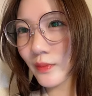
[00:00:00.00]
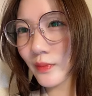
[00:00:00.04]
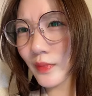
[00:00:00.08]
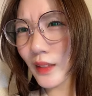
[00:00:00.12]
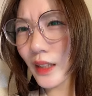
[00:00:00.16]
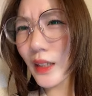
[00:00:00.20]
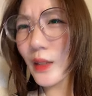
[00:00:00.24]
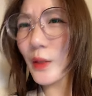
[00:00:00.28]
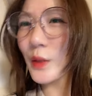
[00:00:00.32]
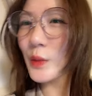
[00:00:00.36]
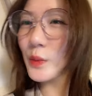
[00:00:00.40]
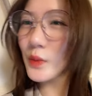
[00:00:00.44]

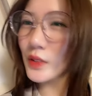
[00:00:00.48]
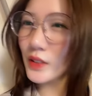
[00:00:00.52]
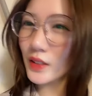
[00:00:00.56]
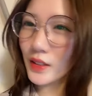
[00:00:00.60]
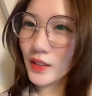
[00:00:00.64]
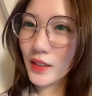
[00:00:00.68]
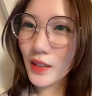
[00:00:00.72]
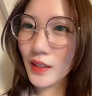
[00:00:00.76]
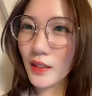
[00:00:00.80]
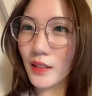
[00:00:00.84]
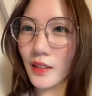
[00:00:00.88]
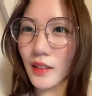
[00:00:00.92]
え思っ
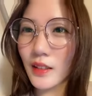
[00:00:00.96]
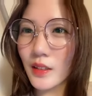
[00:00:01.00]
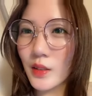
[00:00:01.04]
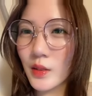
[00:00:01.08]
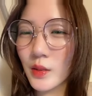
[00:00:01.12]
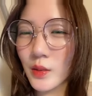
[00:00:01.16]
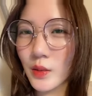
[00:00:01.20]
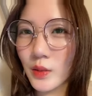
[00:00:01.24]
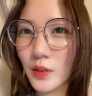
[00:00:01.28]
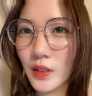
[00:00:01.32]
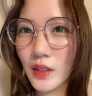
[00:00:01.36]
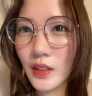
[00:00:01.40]
た
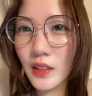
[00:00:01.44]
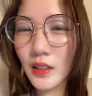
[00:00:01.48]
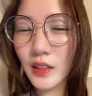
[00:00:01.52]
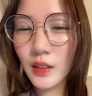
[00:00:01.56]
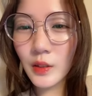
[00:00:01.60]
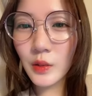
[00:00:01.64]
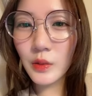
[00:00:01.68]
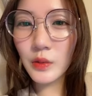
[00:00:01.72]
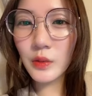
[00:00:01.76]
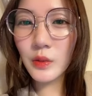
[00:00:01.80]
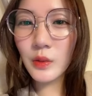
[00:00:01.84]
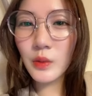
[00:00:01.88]
ちょっと
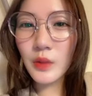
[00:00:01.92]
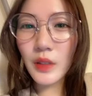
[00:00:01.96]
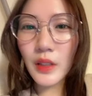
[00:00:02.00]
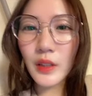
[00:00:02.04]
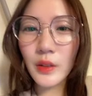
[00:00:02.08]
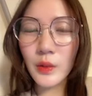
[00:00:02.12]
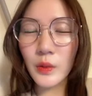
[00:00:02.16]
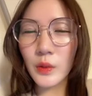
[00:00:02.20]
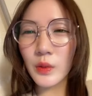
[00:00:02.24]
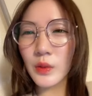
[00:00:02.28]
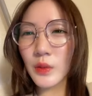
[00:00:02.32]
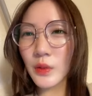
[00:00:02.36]
一公
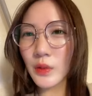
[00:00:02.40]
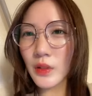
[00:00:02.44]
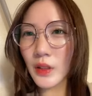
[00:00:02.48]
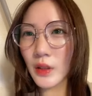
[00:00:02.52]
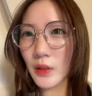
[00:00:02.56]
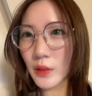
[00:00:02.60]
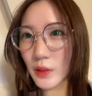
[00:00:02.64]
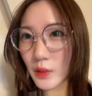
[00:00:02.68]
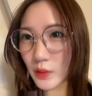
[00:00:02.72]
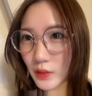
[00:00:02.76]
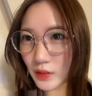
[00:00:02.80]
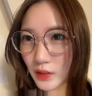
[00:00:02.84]
演踊れ
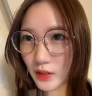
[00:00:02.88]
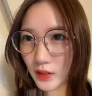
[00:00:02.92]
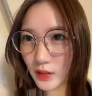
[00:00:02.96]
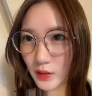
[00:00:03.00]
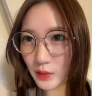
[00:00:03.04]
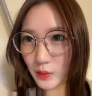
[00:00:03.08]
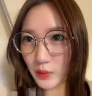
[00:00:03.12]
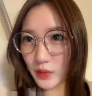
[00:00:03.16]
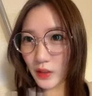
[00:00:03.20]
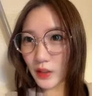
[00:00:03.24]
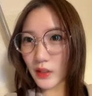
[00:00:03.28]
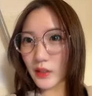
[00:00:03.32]
るようにし
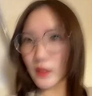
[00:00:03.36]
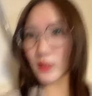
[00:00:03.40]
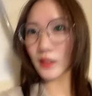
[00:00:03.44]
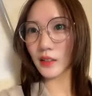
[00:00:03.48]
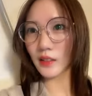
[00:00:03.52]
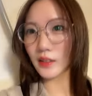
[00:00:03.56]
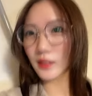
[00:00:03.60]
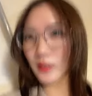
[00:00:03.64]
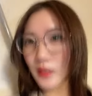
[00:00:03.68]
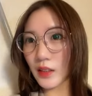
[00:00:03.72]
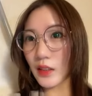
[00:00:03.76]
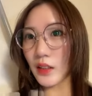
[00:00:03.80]
ようか
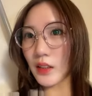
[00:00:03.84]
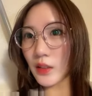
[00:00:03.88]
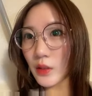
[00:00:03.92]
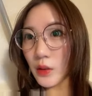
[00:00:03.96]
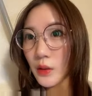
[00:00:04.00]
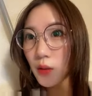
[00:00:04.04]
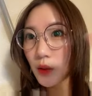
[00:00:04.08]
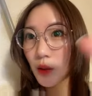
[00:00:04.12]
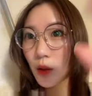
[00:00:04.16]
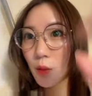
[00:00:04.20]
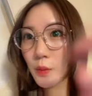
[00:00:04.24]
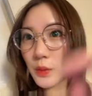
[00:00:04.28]
なってあ
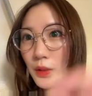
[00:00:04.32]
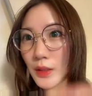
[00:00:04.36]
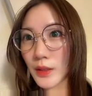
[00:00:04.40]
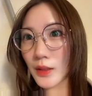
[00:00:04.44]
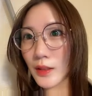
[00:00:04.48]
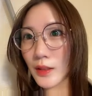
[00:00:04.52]
危な